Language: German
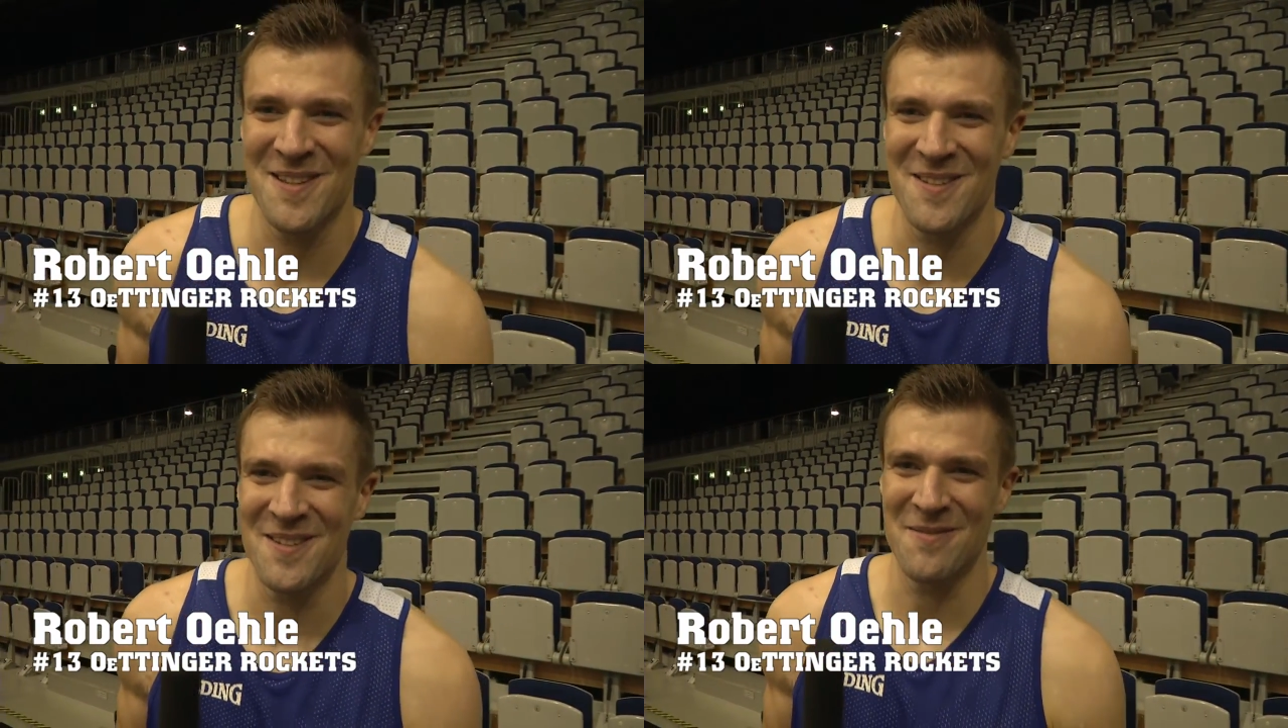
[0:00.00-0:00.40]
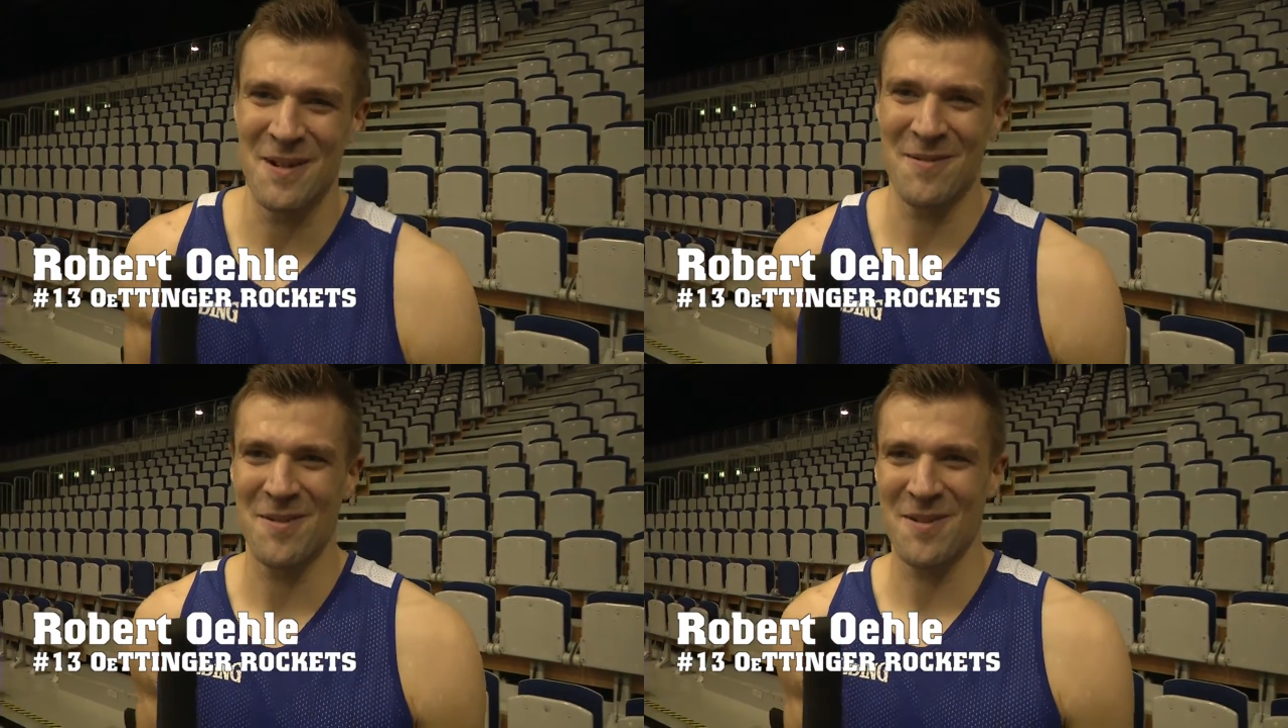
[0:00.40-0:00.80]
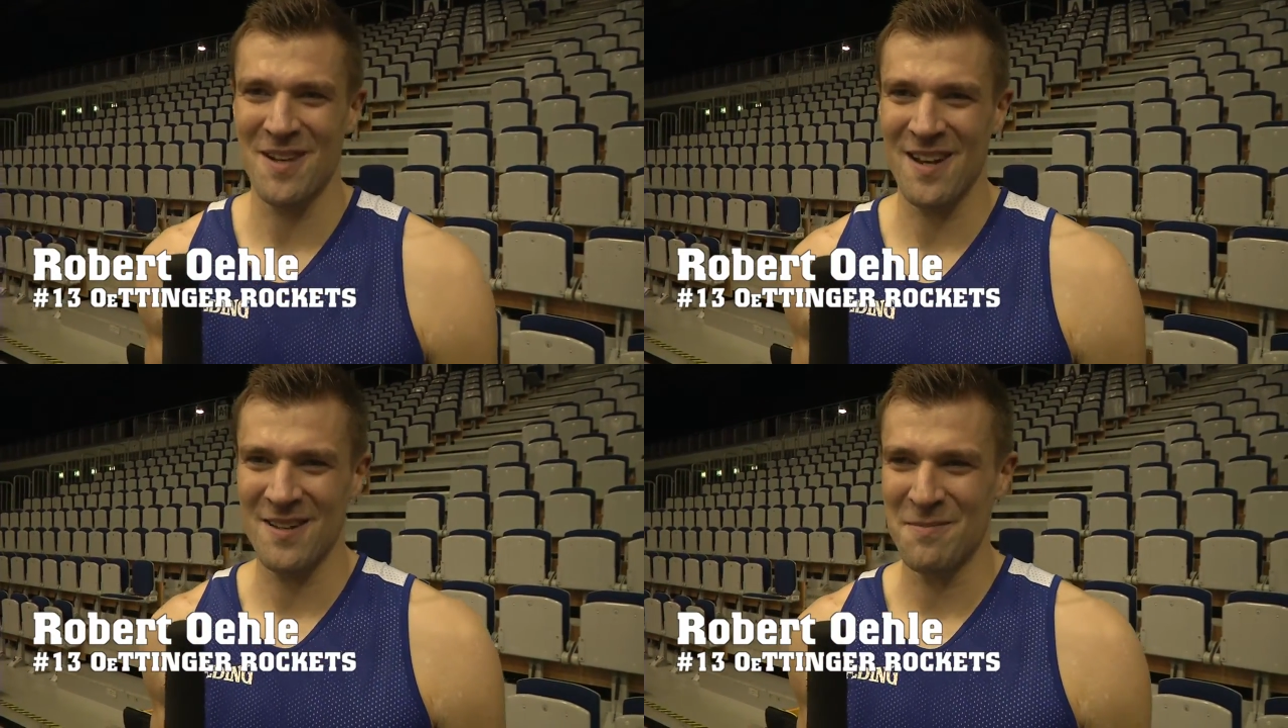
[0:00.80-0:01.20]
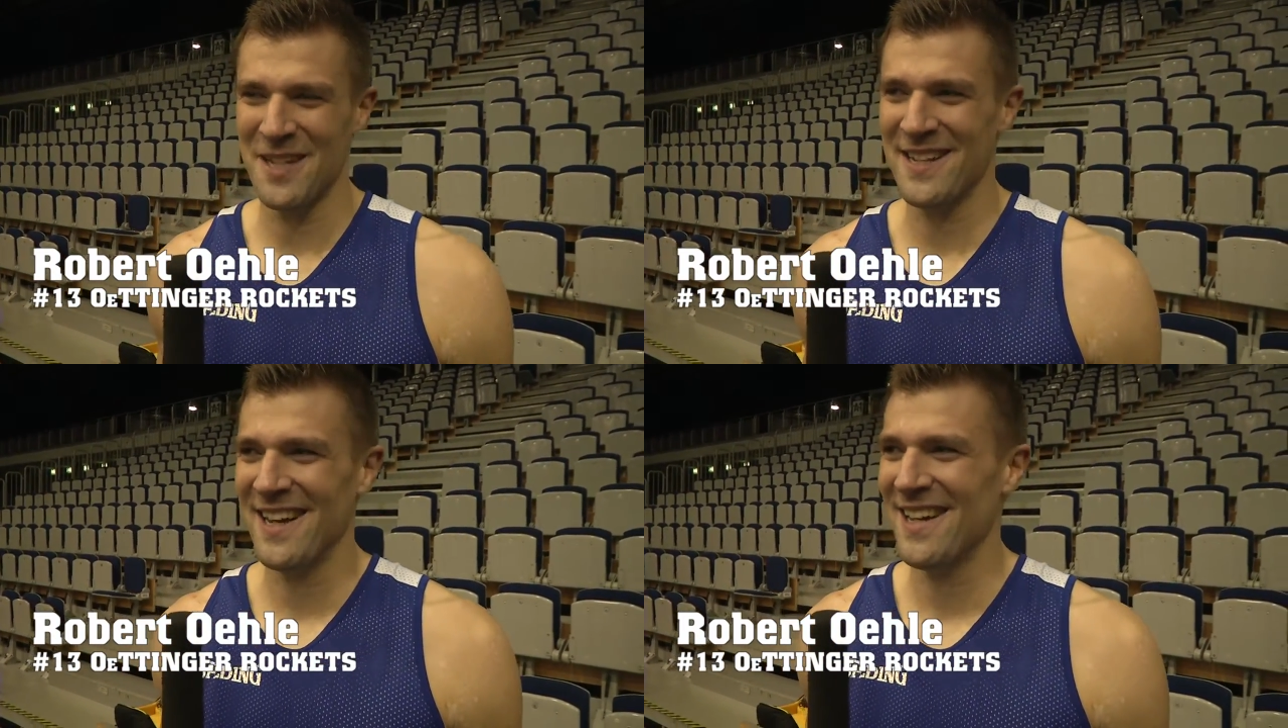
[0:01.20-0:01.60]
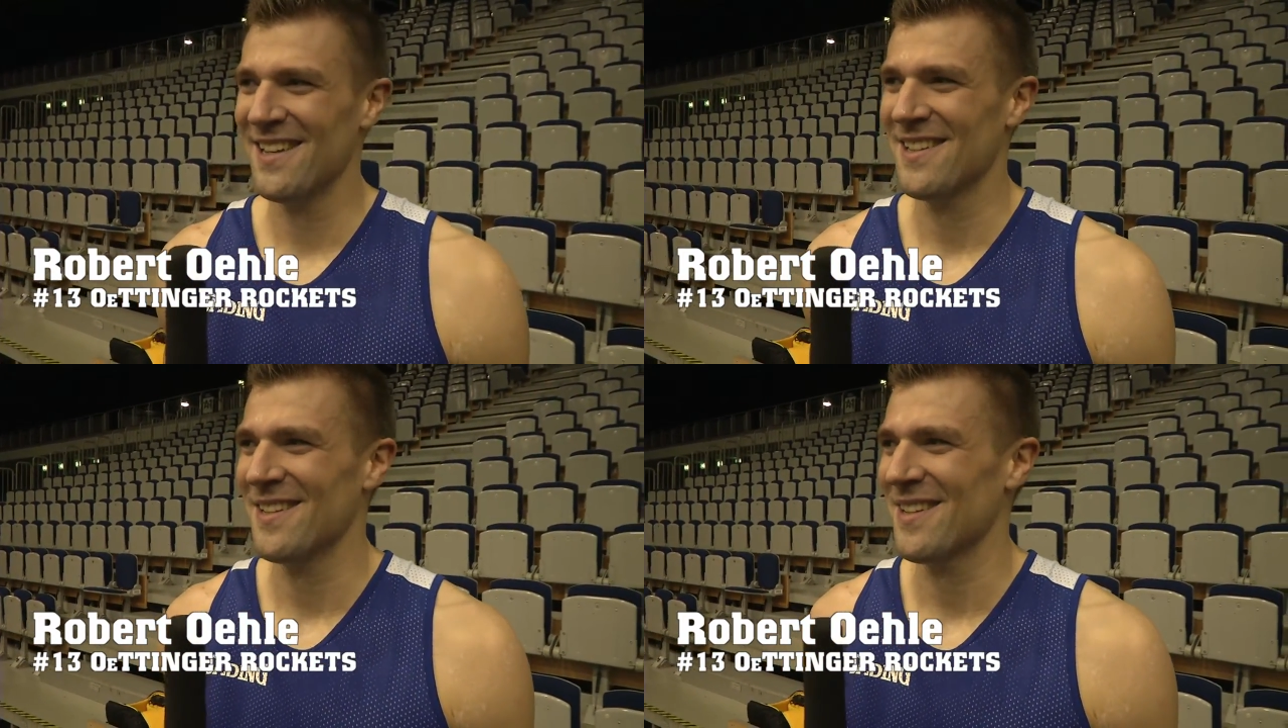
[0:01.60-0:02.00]
deswegen machen wir noch eine kleine
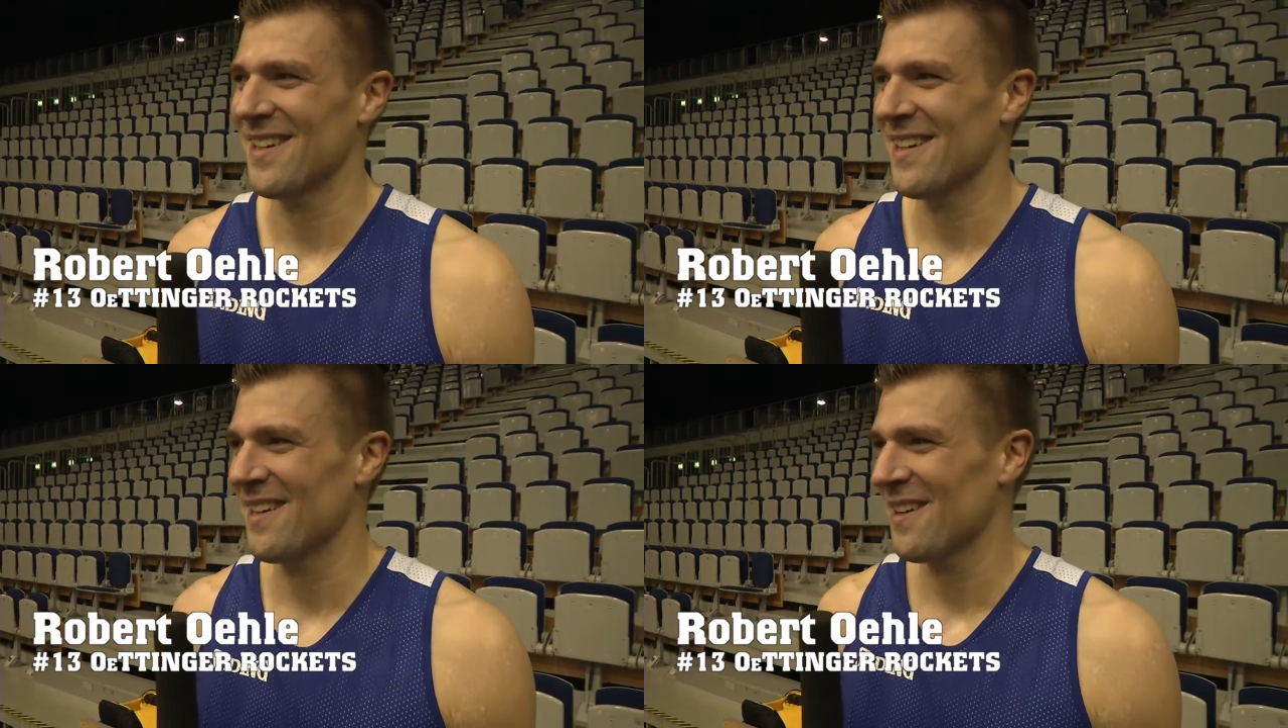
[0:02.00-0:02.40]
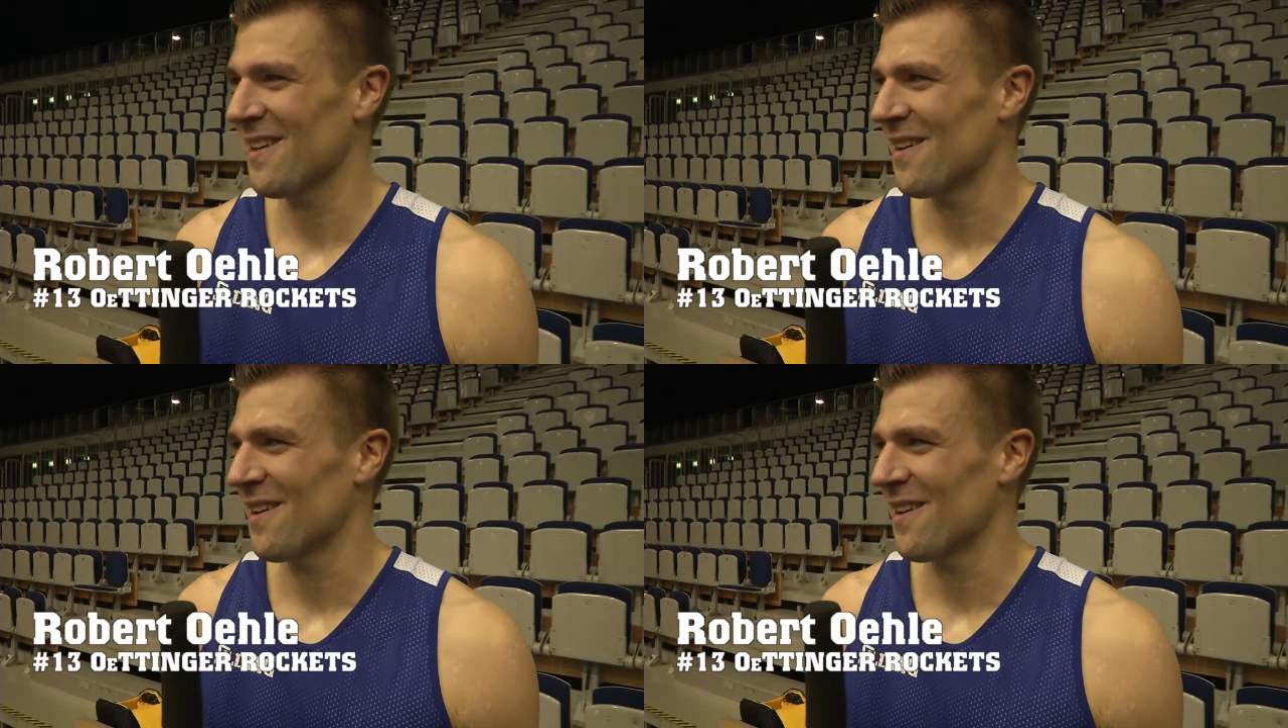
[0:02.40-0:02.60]
Mediaeinheit hinterher.